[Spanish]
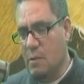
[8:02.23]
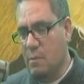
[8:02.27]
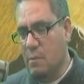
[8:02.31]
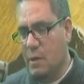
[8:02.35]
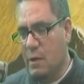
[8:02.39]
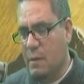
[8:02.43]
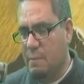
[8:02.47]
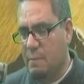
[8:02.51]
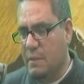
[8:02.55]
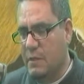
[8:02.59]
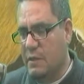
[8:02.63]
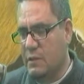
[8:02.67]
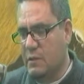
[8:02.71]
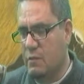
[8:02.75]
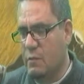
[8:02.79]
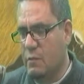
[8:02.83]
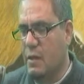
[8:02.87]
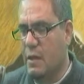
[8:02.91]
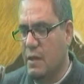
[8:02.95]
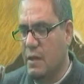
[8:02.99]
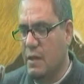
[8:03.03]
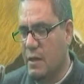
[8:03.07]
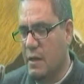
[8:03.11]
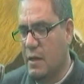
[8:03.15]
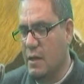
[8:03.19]
Ser buena
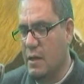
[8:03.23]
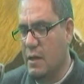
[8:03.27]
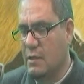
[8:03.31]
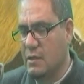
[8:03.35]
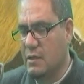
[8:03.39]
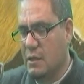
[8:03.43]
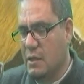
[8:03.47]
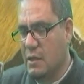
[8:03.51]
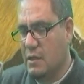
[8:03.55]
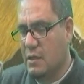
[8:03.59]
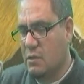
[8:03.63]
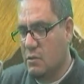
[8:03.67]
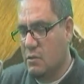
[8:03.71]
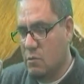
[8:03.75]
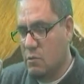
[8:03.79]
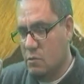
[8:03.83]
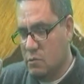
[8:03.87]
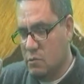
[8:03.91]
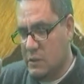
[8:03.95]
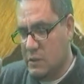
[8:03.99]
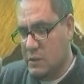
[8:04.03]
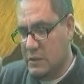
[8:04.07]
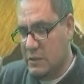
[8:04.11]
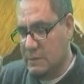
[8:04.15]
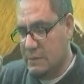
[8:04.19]
persona, querer hacer las
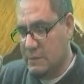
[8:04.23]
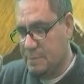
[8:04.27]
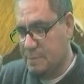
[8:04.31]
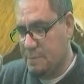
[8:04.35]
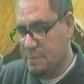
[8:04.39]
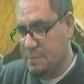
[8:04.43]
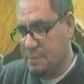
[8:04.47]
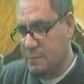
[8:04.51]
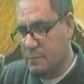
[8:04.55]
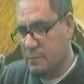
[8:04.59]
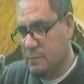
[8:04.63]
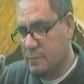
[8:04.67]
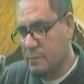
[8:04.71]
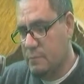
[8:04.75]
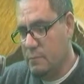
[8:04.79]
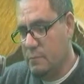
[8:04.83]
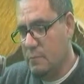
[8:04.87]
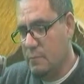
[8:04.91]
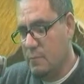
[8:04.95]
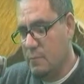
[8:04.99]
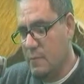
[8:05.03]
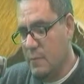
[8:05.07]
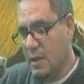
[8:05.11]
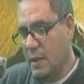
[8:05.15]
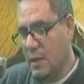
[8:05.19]
cosas.
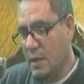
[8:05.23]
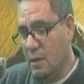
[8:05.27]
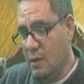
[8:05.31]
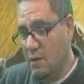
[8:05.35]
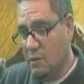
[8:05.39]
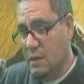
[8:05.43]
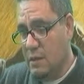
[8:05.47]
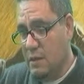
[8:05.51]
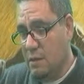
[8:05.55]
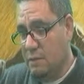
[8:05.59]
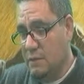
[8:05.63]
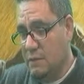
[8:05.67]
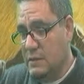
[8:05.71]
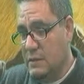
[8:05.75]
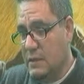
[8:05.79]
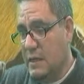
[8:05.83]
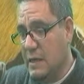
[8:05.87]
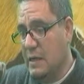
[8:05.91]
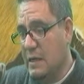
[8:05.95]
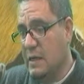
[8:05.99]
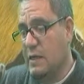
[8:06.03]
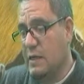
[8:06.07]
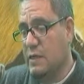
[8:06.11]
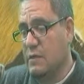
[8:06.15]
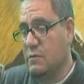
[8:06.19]
Los
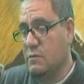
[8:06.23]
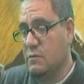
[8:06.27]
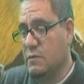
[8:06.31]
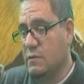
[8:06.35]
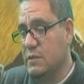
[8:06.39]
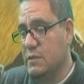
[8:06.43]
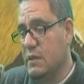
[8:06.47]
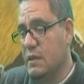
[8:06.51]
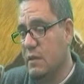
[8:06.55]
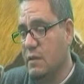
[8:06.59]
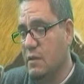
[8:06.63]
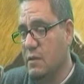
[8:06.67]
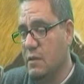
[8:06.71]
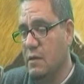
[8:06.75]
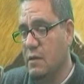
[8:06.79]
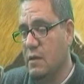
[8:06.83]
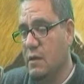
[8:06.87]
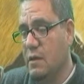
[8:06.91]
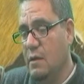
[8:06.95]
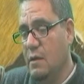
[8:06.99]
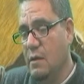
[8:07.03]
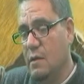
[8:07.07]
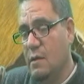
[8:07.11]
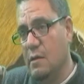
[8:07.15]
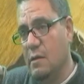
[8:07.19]
jefes creen que es
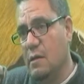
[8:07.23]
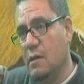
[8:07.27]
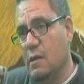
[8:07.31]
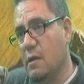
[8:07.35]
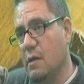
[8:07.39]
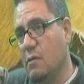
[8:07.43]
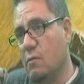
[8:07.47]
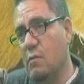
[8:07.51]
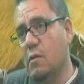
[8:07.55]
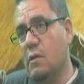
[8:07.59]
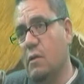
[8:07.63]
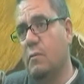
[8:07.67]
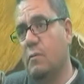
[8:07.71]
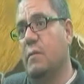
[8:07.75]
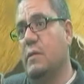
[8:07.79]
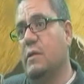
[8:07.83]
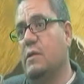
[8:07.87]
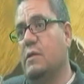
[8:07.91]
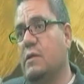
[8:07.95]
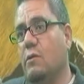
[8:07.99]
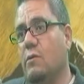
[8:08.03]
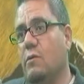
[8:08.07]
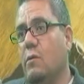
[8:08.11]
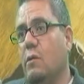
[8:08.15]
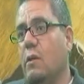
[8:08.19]
suficiente tener una
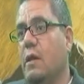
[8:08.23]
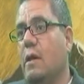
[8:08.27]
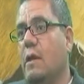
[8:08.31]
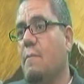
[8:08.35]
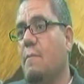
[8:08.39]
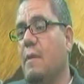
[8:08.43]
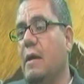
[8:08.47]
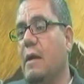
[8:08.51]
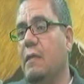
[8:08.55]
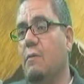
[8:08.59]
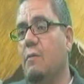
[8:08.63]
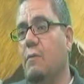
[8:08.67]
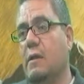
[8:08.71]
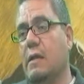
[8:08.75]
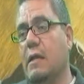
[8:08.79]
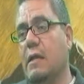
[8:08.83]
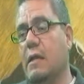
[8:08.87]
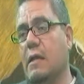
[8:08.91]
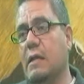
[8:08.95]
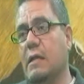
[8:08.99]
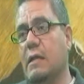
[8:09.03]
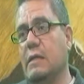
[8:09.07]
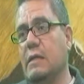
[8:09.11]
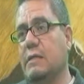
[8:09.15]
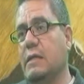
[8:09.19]
investidura de mando.
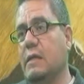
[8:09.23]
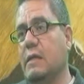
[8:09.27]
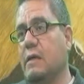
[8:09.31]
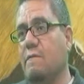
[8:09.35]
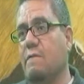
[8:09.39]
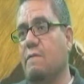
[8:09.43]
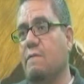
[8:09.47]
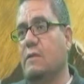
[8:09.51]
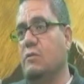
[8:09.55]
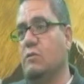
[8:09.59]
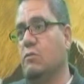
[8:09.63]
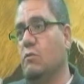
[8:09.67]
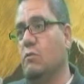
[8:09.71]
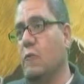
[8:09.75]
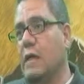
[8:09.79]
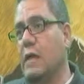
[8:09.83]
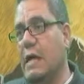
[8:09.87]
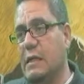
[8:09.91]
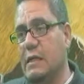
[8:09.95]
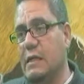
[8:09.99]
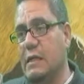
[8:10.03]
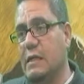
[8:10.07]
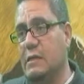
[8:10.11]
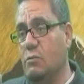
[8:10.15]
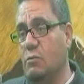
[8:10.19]
El que quiere ser jefe en
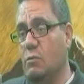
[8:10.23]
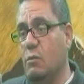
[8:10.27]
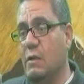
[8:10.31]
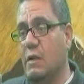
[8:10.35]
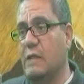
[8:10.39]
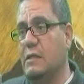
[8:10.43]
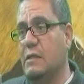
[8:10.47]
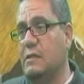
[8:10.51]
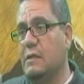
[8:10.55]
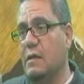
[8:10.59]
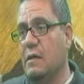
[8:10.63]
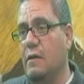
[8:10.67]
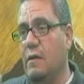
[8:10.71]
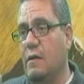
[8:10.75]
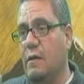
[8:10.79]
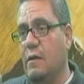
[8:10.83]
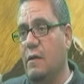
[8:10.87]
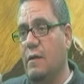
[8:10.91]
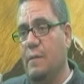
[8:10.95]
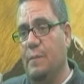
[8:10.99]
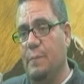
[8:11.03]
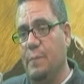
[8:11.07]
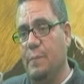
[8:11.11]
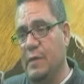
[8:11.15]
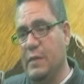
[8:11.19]
su, casa
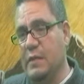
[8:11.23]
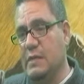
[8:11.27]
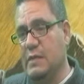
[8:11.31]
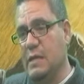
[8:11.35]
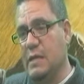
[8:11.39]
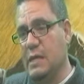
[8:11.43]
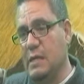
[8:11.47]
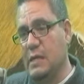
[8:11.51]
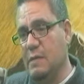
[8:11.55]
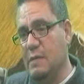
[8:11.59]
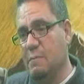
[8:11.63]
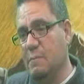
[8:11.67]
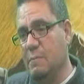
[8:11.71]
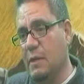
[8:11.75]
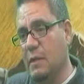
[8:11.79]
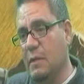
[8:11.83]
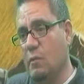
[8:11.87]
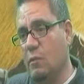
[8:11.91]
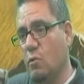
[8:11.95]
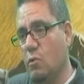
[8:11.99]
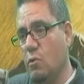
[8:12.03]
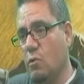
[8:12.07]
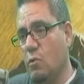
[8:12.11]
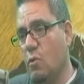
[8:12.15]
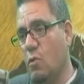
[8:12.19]
dice, aquí
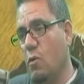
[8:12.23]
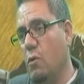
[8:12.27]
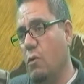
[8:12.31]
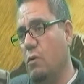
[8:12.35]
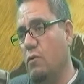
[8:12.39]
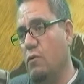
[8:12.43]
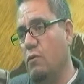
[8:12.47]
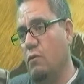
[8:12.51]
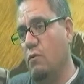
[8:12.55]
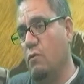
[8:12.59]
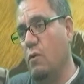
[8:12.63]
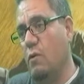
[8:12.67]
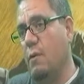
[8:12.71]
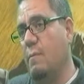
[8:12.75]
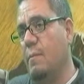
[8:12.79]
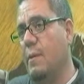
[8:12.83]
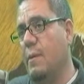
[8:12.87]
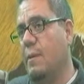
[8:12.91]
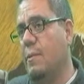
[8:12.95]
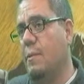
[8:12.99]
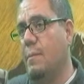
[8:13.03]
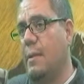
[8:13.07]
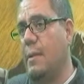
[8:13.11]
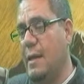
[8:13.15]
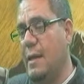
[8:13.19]
mando yo, yo soy
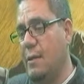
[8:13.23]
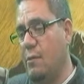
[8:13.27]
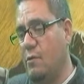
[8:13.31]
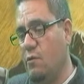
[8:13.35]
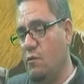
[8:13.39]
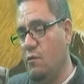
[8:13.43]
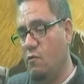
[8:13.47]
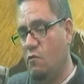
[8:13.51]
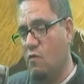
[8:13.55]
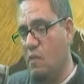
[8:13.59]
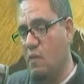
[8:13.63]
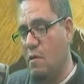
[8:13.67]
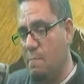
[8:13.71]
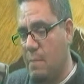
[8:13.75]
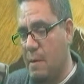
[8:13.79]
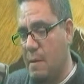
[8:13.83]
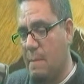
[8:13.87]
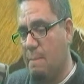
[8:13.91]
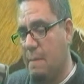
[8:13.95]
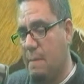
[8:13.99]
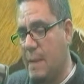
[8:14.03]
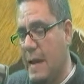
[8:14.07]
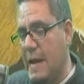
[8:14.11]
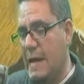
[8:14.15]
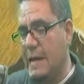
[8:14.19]
el mero mero, yo soy el
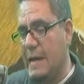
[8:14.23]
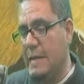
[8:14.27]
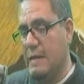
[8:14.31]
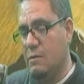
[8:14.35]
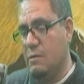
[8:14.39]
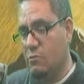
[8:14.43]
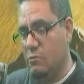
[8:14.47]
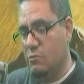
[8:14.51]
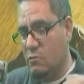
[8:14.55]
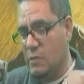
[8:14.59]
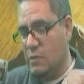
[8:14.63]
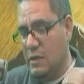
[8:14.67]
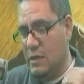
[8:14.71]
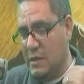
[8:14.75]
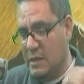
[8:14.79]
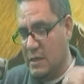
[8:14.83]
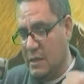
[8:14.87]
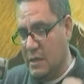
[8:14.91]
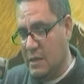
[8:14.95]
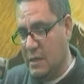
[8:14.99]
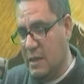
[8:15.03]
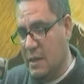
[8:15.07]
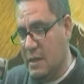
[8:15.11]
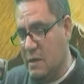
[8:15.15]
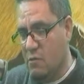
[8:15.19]
papá, yo soy
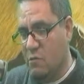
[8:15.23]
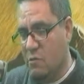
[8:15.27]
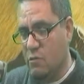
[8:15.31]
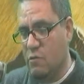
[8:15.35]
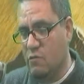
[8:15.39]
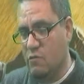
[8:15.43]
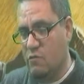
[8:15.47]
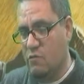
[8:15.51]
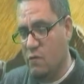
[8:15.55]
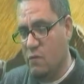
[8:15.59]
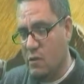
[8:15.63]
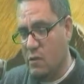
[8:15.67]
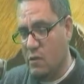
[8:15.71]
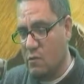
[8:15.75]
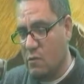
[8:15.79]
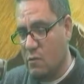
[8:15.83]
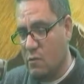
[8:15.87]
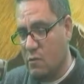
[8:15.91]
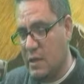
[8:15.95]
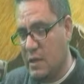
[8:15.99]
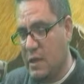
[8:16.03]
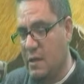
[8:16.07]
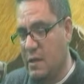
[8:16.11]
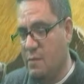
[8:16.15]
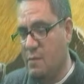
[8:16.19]
el que digo, yo soy el
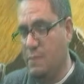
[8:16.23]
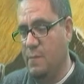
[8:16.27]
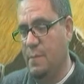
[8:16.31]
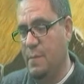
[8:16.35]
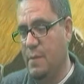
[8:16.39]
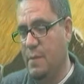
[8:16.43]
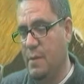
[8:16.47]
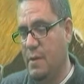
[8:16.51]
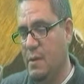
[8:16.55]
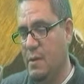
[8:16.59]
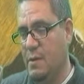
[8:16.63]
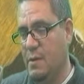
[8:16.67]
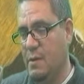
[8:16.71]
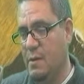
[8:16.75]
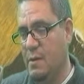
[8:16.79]
que ordeno.